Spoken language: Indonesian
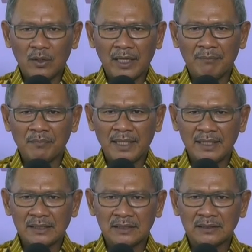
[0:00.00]
Halo
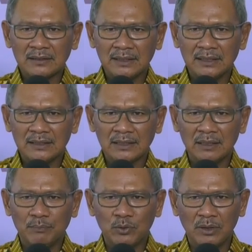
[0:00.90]
Kemkes di
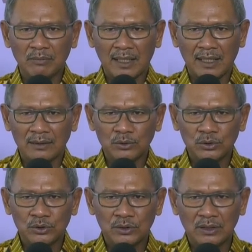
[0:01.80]

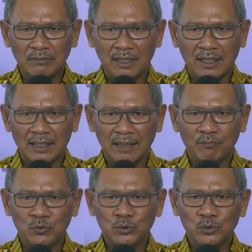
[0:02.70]

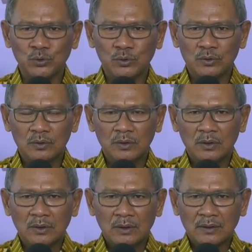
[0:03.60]
15567
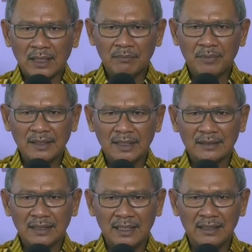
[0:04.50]
dan
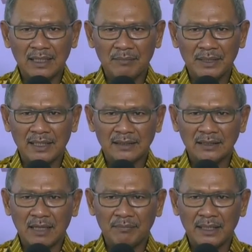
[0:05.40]
banyak sekali
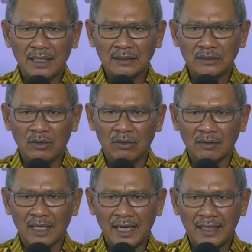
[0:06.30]
aplikasi aplikasi
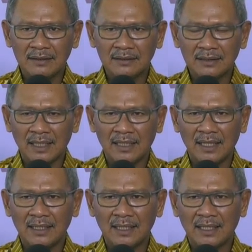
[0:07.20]
online
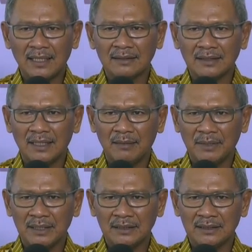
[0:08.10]
dan layanan
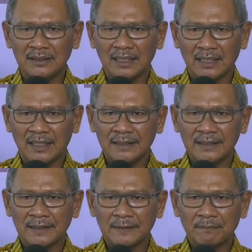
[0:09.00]
telemedicine yang
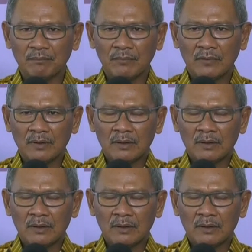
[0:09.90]
lainnya.